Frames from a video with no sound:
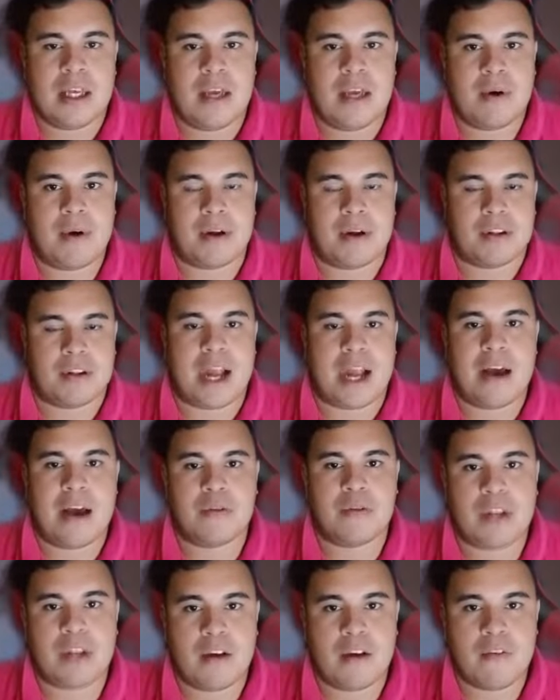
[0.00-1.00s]
Y bueno,
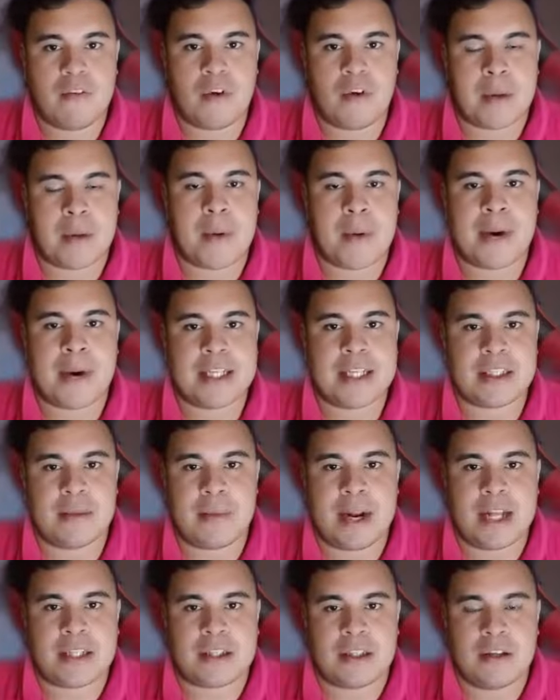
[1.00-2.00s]
trae un triunfo que me parece
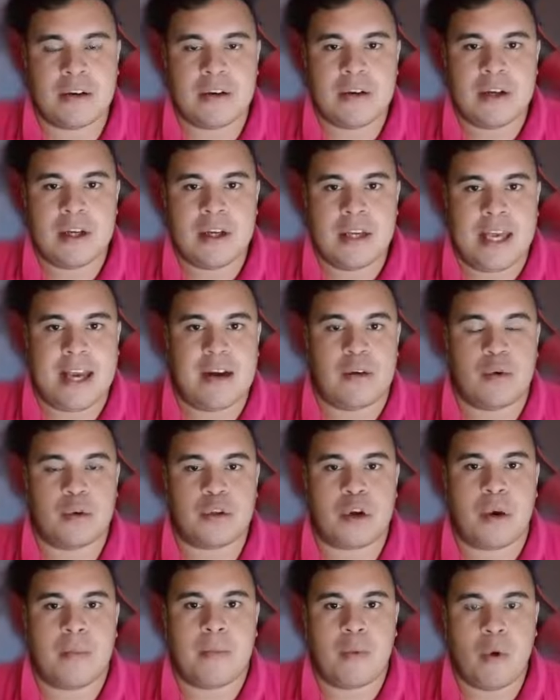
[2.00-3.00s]
merecido.
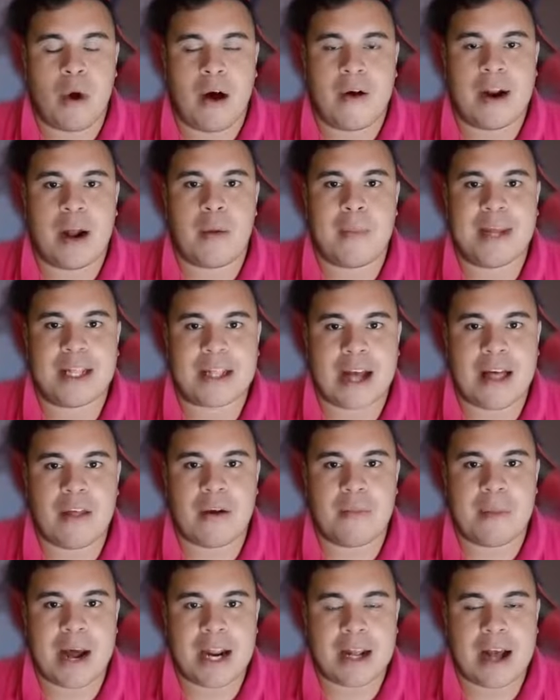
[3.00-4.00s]
Incluso pudo haber
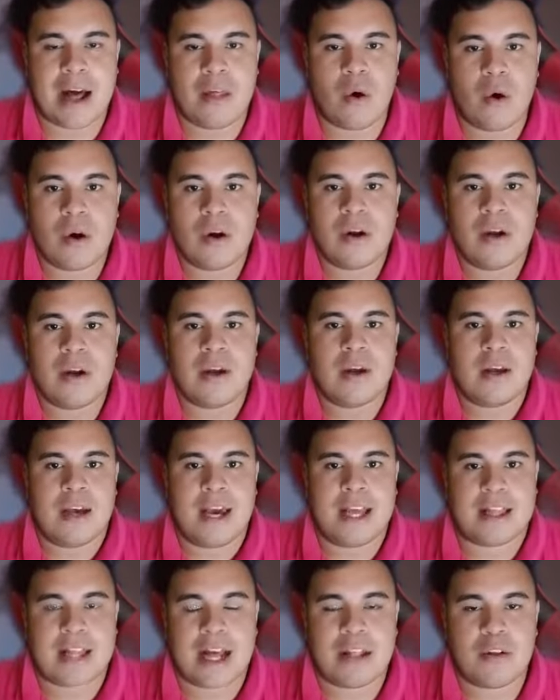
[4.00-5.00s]
aumentado el marcador,
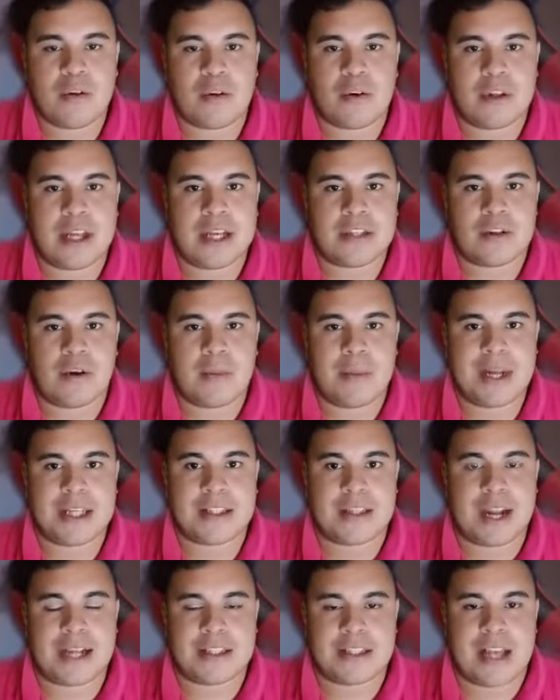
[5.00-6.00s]
estando con 10
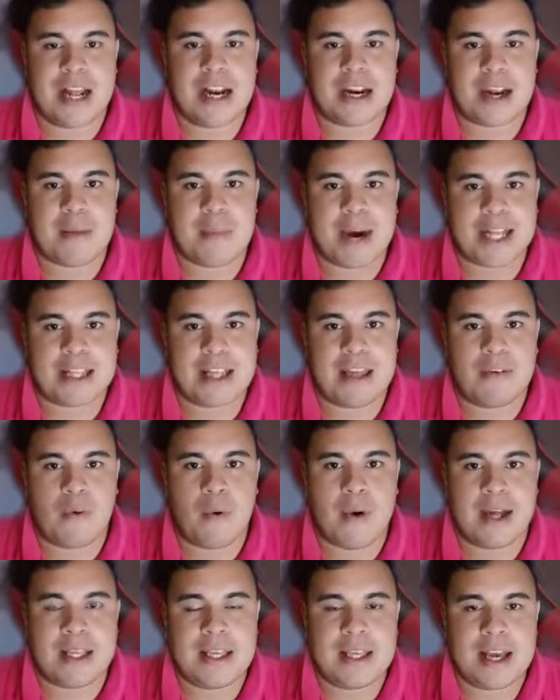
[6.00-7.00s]
hombres tras el remate de
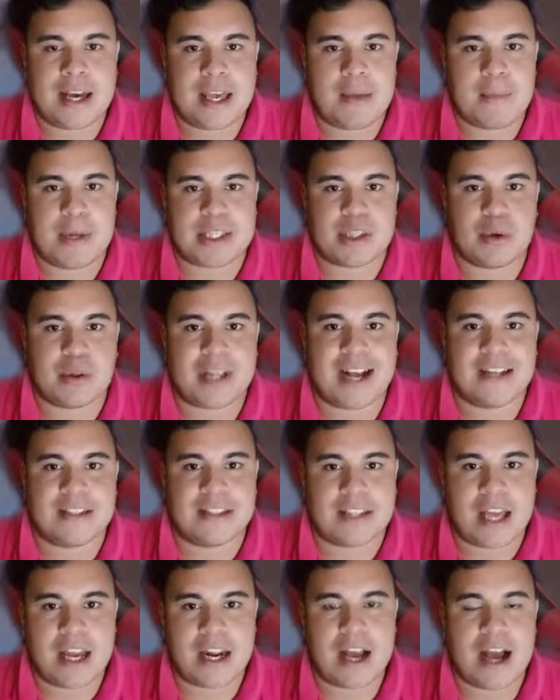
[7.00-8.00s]
Bobadilla que pasó
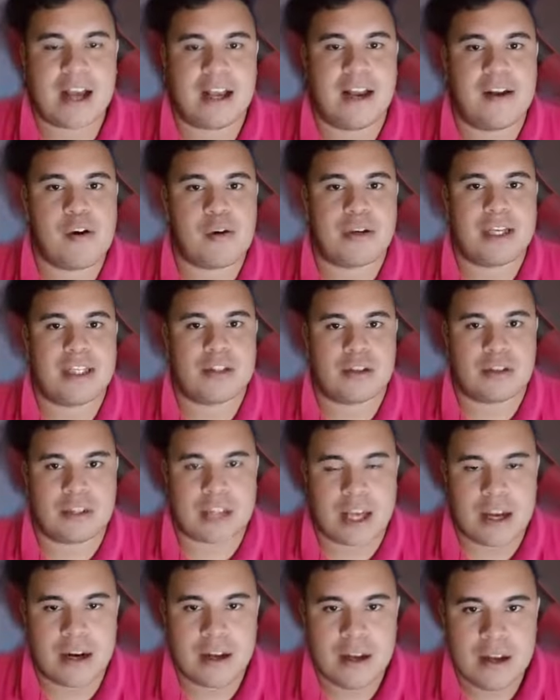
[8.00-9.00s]
tan cerca que no quiso
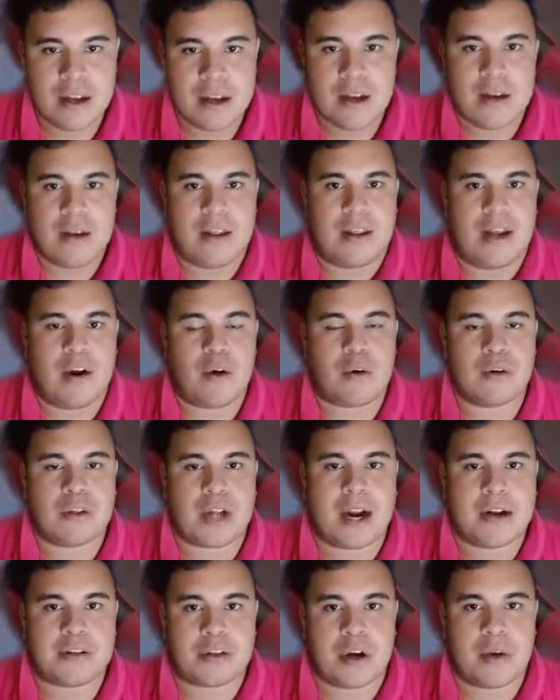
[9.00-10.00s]
ser. De lo
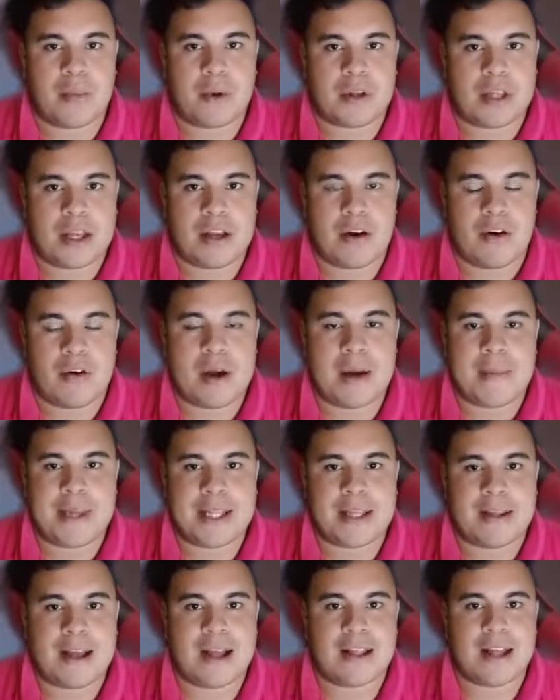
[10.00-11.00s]
contrario, Cerro Porteño
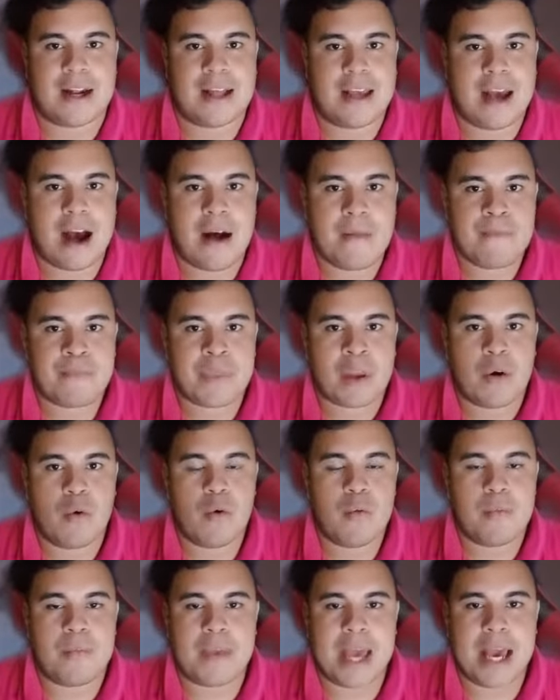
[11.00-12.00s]
obviamente ya estaría
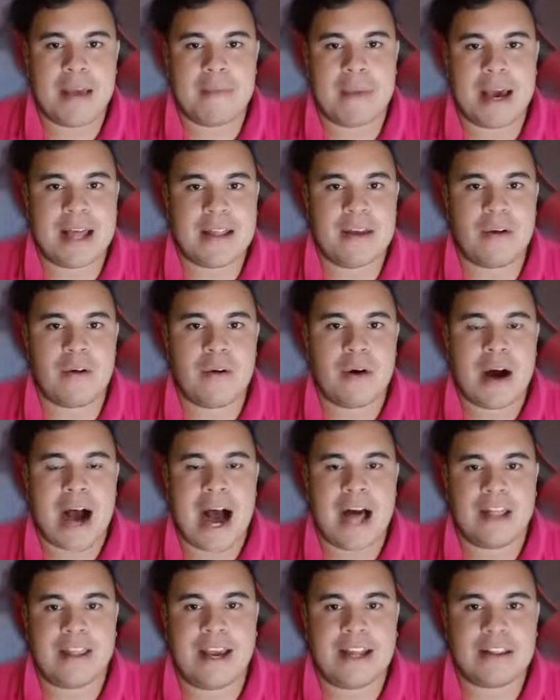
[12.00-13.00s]
un pie y medio
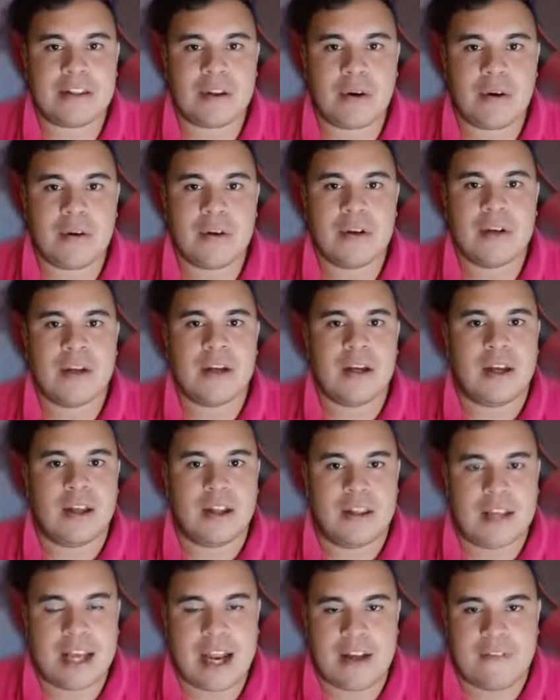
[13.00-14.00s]
adentro
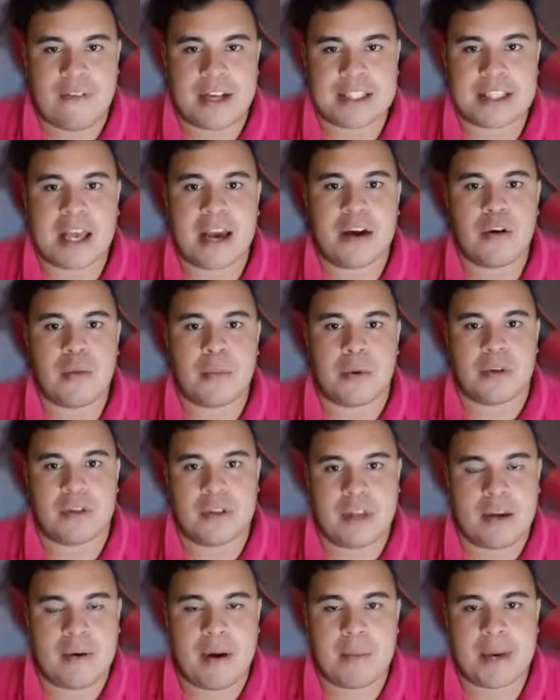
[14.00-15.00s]
de la fase de
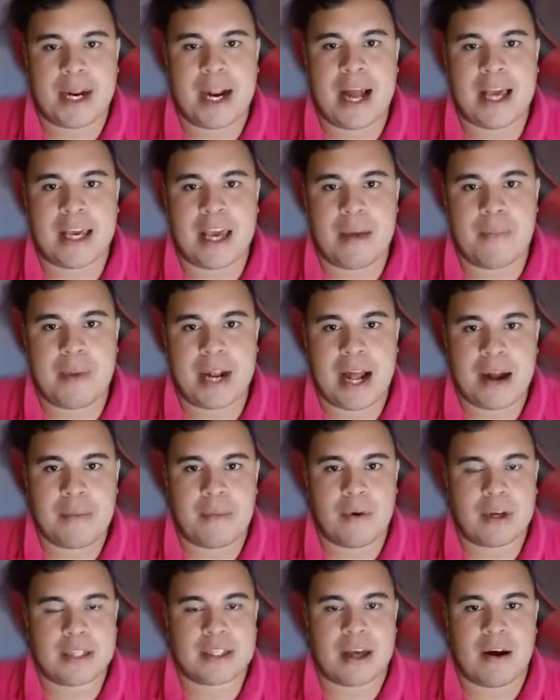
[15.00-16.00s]
grupos. De igual manera hay que
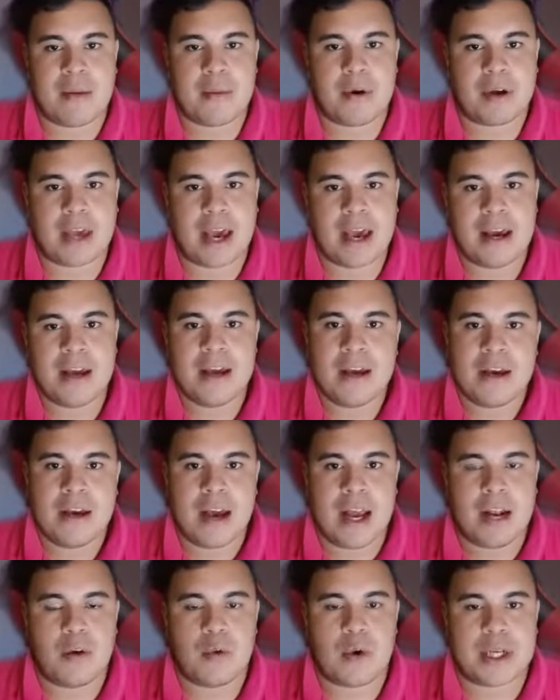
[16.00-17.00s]
esperar porque sabemos que
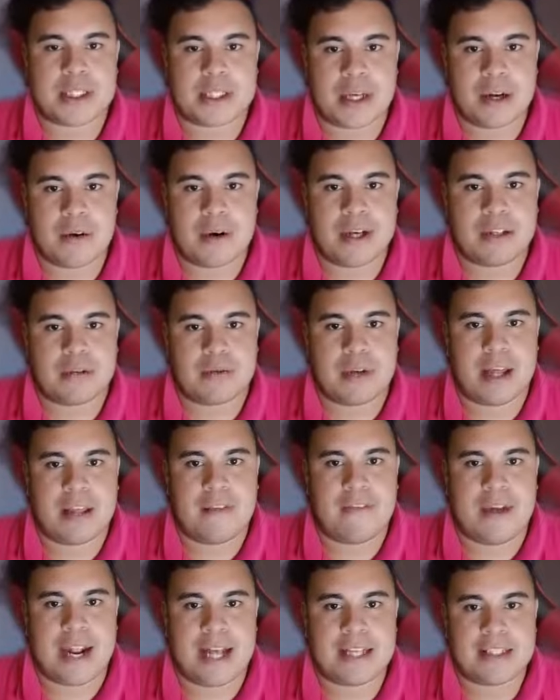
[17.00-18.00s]
el 1 a 0 es una
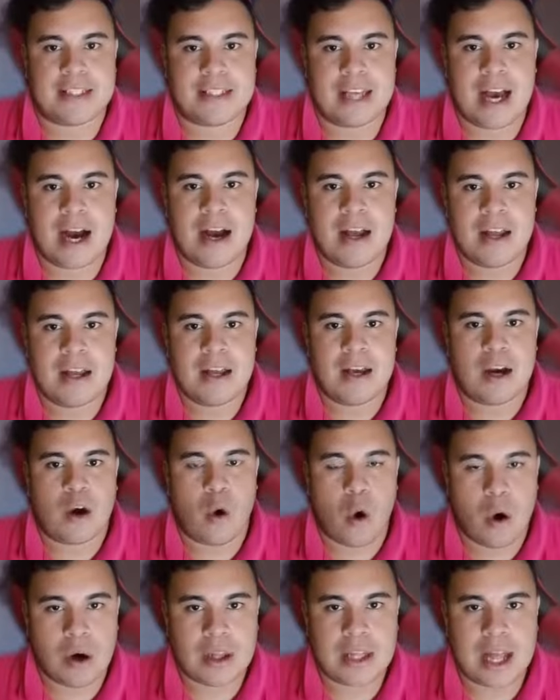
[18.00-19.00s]
diferencia
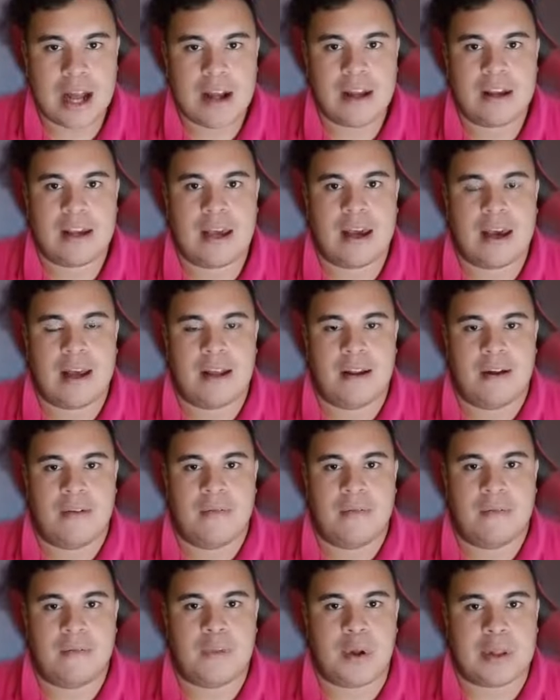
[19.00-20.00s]
corta
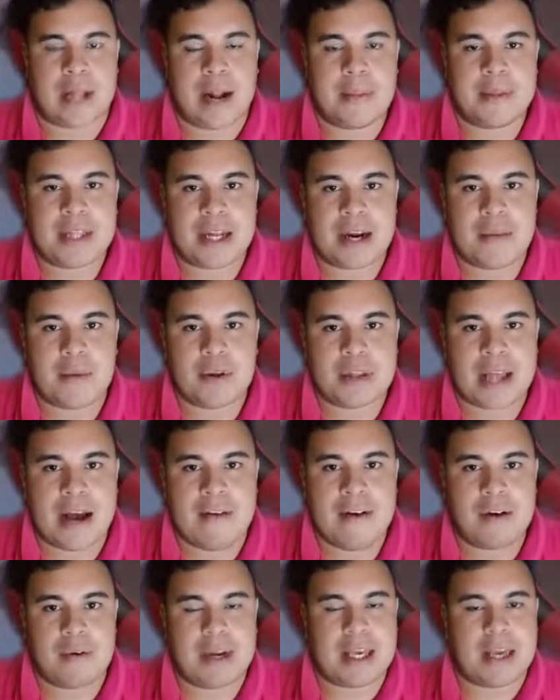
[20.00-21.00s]
que totalmente
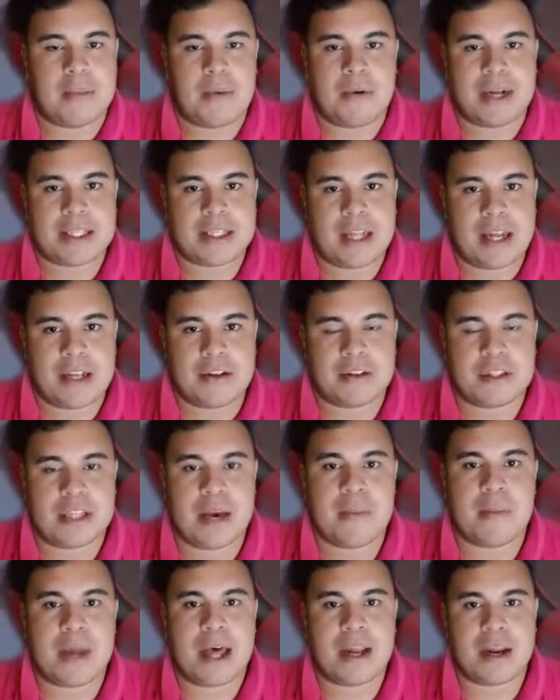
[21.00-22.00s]
remontable, un equipo brasileño
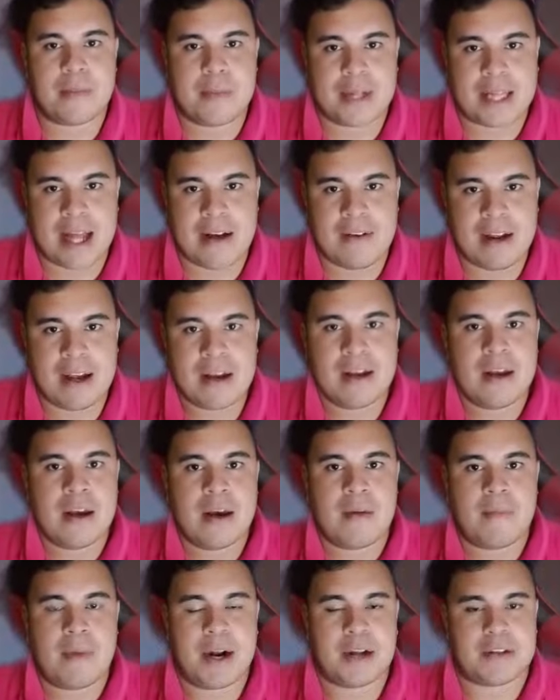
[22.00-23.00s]
siempre es respetable,
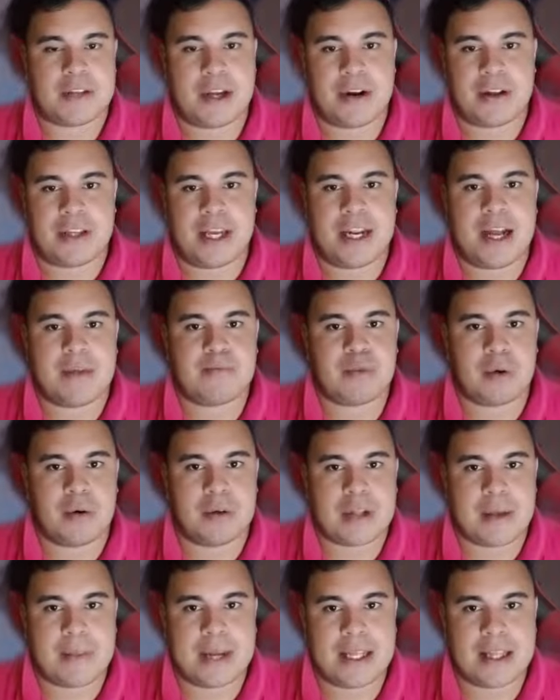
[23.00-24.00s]
pero Cero tiene
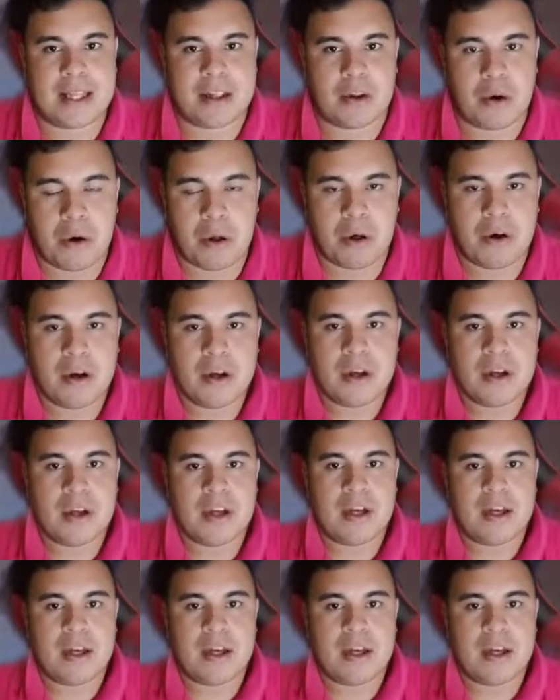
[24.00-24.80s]
absolutamente todo.